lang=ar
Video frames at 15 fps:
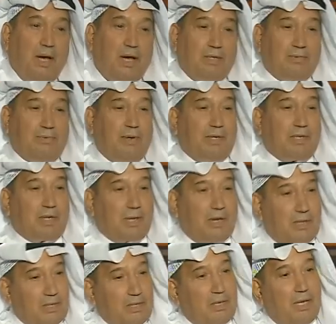أصبحت
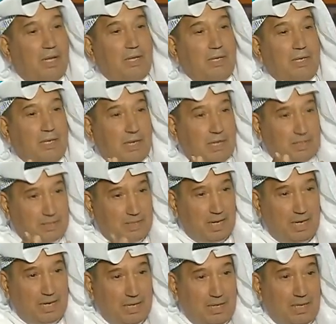قضية
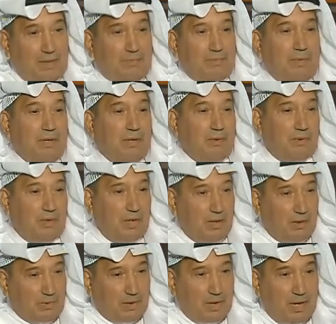التعليم
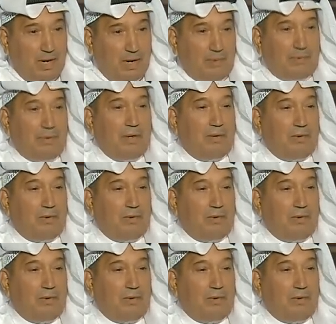والأوقاف